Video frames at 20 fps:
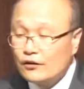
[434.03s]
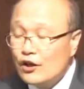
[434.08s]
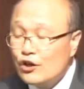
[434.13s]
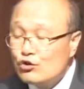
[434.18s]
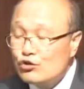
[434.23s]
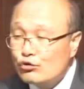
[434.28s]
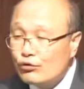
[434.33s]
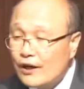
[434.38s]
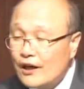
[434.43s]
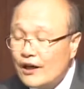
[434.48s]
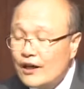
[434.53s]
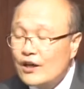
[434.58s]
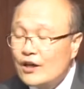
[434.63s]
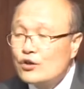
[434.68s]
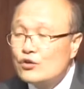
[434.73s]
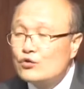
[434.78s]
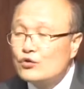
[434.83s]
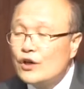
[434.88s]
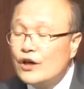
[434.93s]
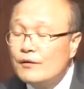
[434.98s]
너희
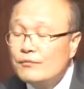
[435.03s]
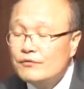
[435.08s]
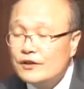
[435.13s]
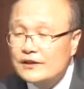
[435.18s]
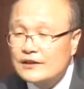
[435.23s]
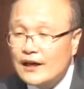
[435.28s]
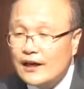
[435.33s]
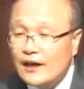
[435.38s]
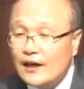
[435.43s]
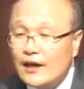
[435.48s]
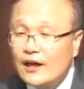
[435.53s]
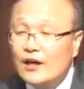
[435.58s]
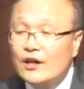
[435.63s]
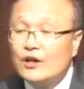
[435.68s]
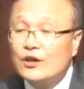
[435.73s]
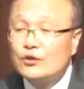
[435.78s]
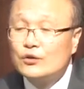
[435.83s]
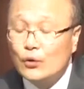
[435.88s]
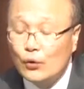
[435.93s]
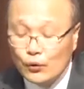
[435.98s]
중에 죄 없는
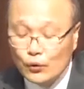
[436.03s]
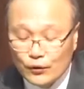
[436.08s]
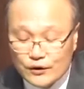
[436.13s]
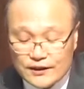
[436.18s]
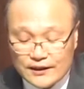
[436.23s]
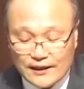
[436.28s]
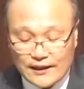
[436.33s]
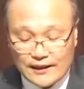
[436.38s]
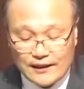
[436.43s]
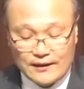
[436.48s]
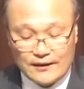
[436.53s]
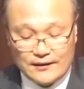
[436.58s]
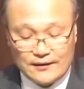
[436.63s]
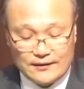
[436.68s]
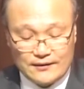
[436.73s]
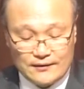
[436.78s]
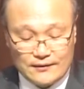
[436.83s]
자가 돌로 치라.